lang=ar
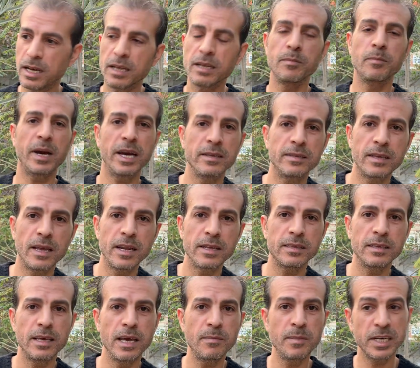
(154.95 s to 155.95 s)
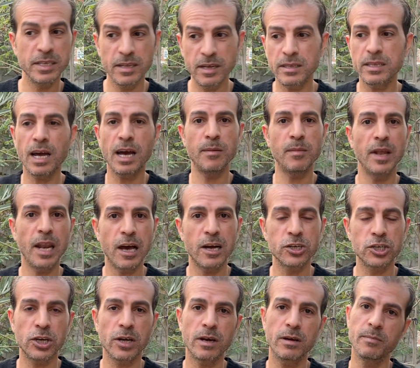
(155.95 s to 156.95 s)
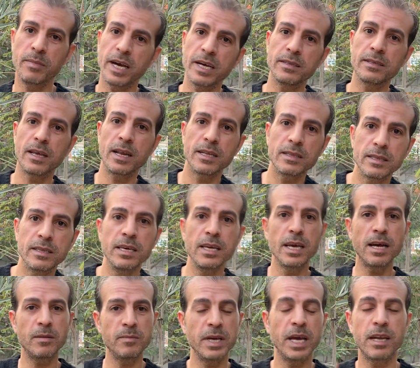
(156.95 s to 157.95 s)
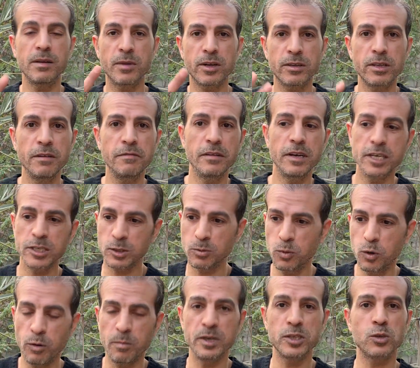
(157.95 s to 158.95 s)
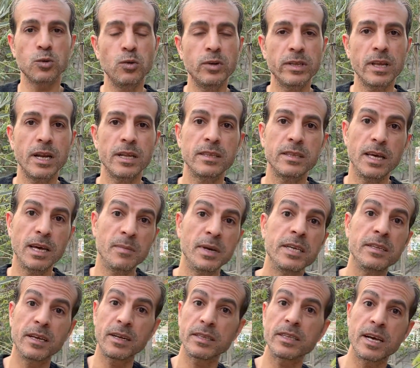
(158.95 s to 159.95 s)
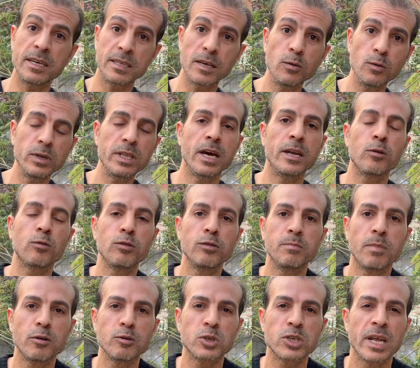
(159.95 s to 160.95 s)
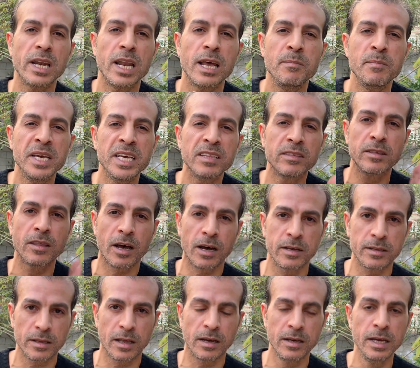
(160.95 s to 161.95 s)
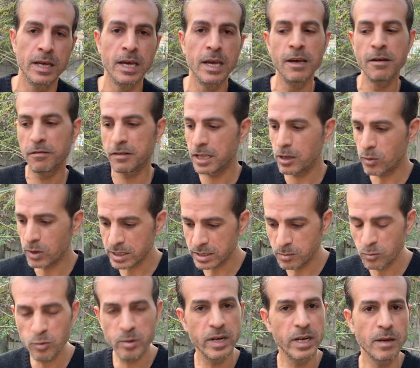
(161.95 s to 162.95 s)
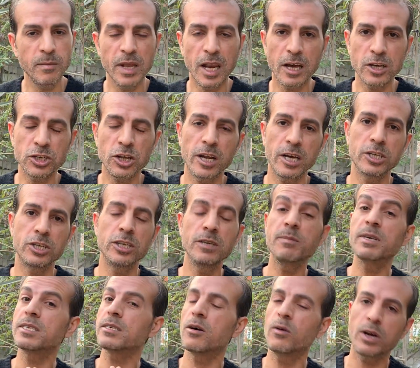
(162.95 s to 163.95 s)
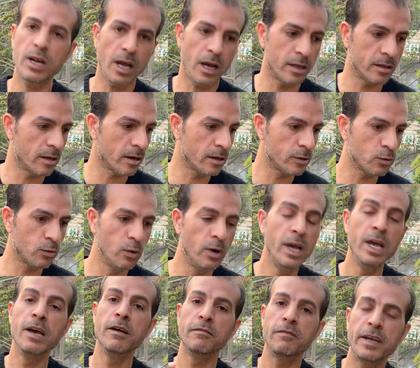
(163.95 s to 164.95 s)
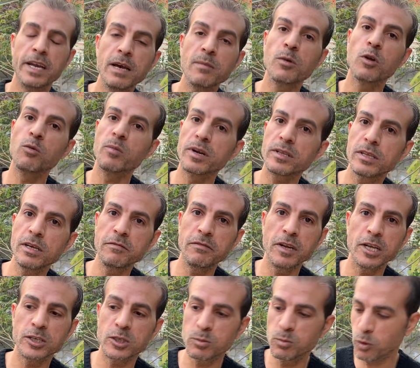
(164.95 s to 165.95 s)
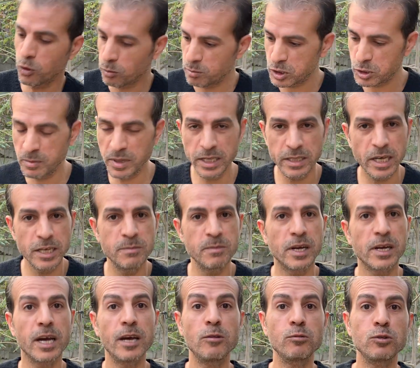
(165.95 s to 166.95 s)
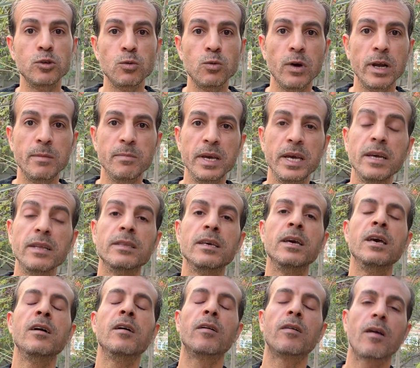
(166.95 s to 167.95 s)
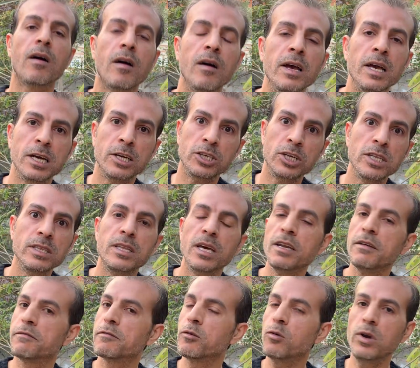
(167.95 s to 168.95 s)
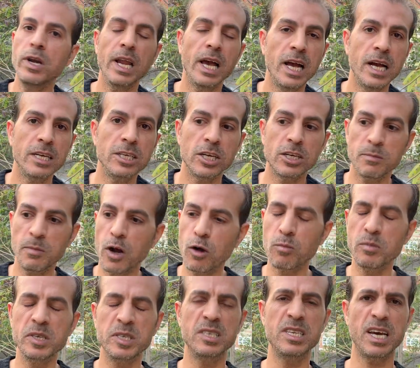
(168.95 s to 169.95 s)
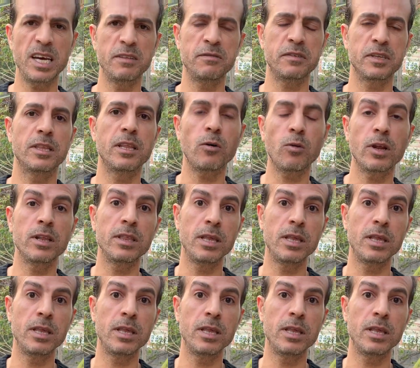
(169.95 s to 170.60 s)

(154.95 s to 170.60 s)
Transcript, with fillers: بعد ثلاث ايام قدرت اعمل عشرة بعد ثلاث ايام يعني مرتين في الاسبوع بس كل ثلاث ايام قدرت ازود ان يكون بوصل ل 100 ضغطه فدلوقتي ممكن نعمل 10 20 بس اوري حضراتكم فنعمله مرتين في الاسبوع ومش محتاج مكانه جوه البيت رائع جدا في كل حاجه يا جماعه وبالذات في الدوره